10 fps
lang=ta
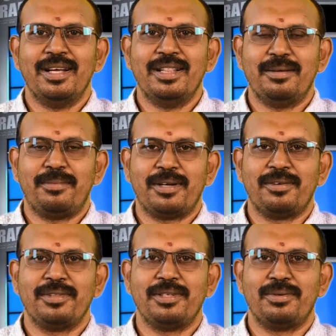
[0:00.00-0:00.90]
இந்த படம்
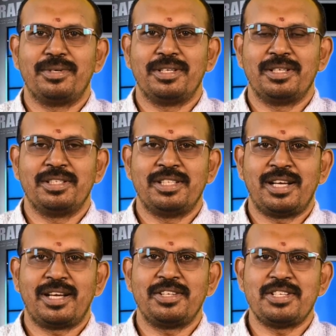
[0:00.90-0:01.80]
வந்து ஒரு
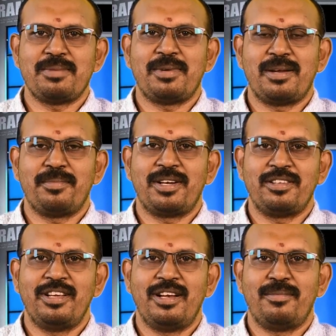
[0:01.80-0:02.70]
ஜனரஞ்சகமாக நம்ம
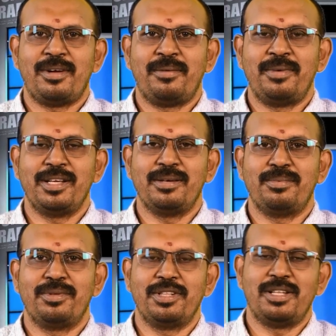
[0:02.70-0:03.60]
ரசிக்கலாமா அப்படிங்கும்
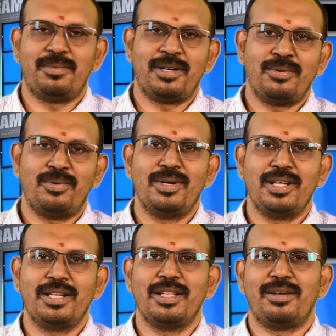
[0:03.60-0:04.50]
போது தபாங் ஒன்று
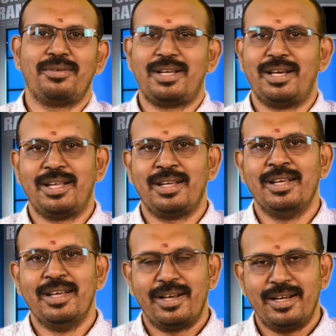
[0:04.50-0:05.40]
இருந்த அளவுக்கு இல்லை
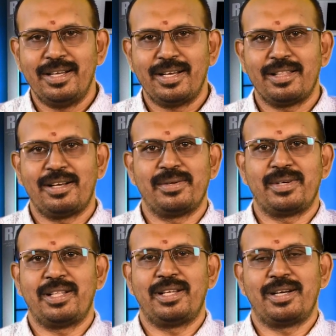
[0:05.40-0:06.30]
ரெண்டு இருந்த
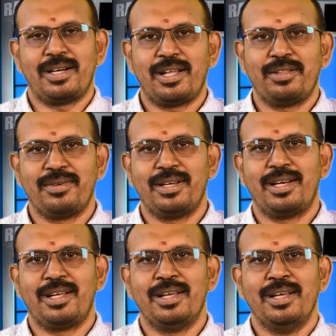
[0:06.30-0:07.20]
அளவுக்காக இருக்கானா அதுவும்
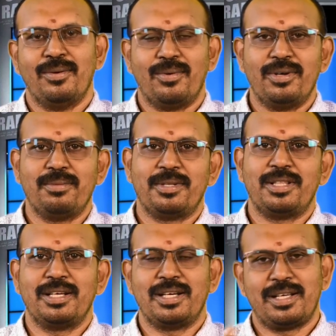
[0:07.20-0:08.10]
இல்லை ஒன்று
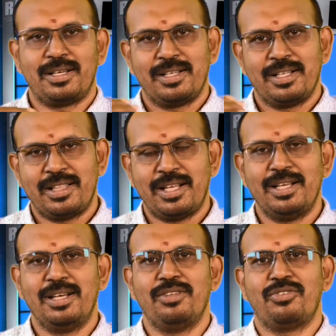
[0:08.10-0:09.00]
பார்த்தீங்கன்னா
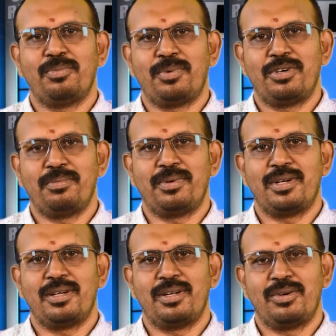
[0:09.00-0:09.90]
தெலுங்குலேயும் சூப்பர் டூப்பர்
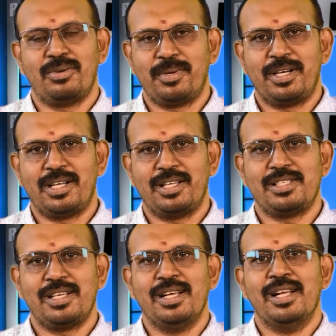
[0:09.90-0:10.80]
டூப்பர் ஹிட்
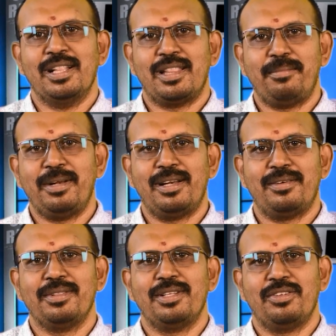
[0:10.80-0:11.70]
ஆச்சு தமிழில்
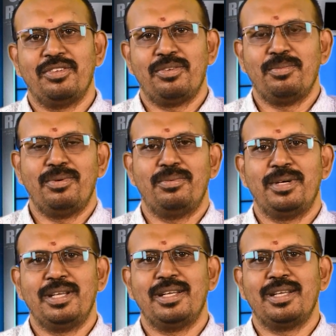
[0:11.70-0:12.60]
வந்து சிம்பு
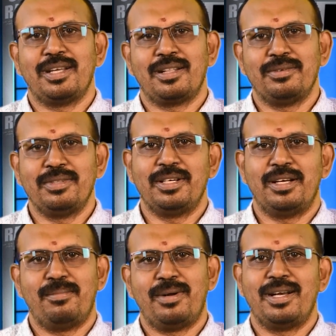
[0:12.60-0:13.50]
பண்ணி அது வந்து
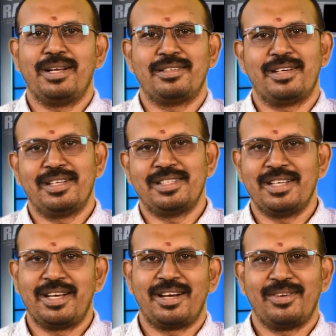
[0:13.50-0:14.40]
டப்பா டான்ஸ்
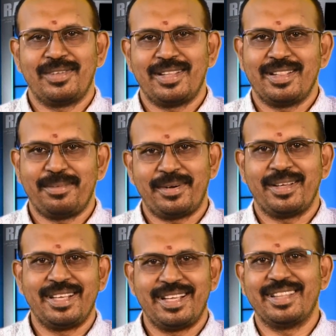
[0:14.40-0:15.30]
ஆடிச்சுன்ற அளவுக்கு தான் அந்த
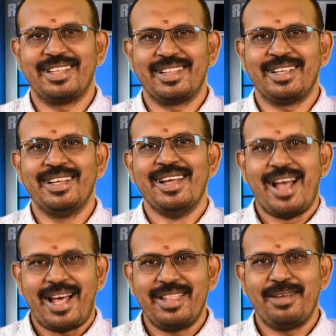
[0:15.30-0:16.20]
படம் இங்கே இருந்தது
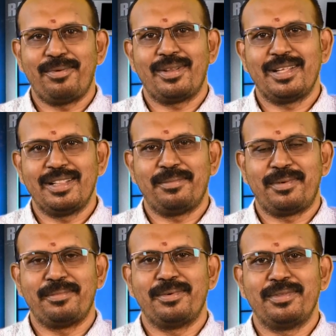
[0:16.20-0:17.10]
அதே போல் தான் இந்த
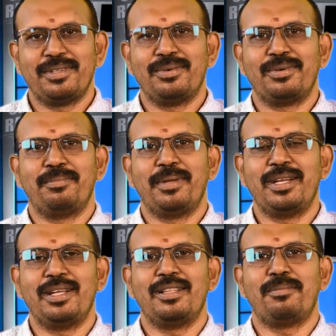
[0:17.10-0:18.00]
படமும் வந்து ஒரு
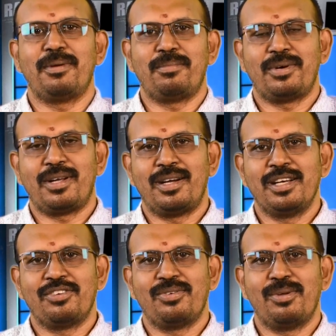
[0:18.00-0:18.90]
பெரிய எதிர்பார்ப்போட
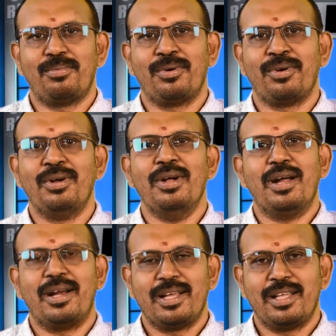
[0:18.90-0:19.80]
ஆடியன்ஸ் உள்ளே போனோம்
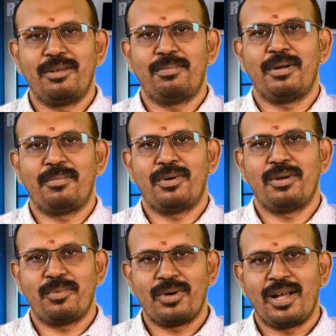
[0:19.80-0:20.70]
ஆனால் எதிர்பார்ப்போட
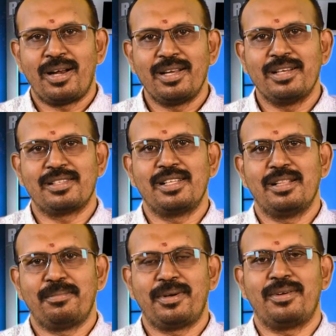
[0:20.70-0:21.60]
போன ஆடியன்ஸ்க்கு
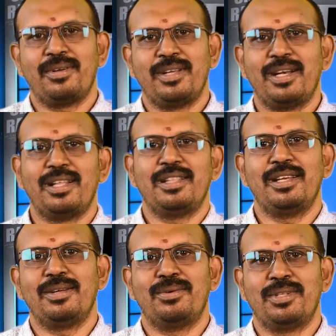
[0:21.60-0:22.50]
இந்த படம் என்ன
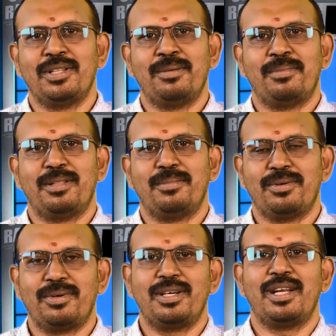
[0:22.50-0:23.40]
தீனி கொடுத்ததுன்னு
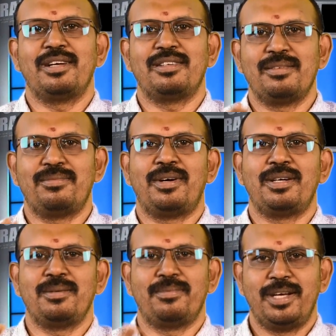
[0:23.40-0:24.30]
பார்த்தோம்னா ஒரு டான்ஸு
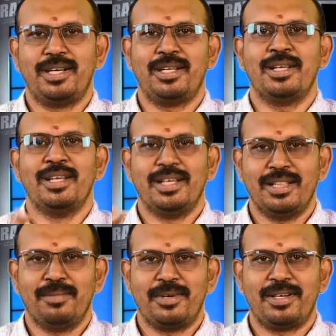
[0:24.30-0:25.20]
பாட்டு ஃபைட்டு
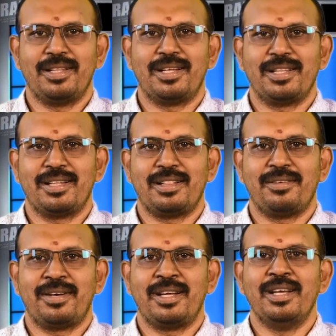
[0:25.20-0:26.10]
இது மட்டும்தான் இருந்ததா
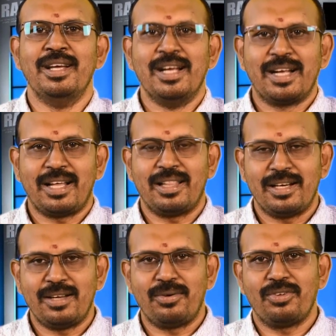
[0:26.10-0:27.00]
தவிர
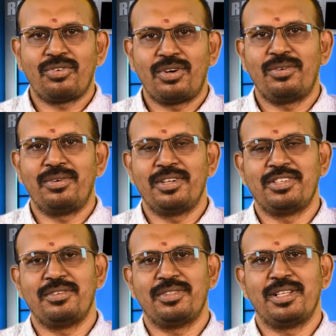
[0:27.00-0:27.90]
கதைன்னு அவங்க சொல்ல ஒரு
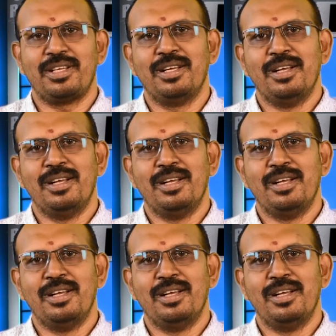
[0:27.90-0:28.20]
விஷயம் வந்து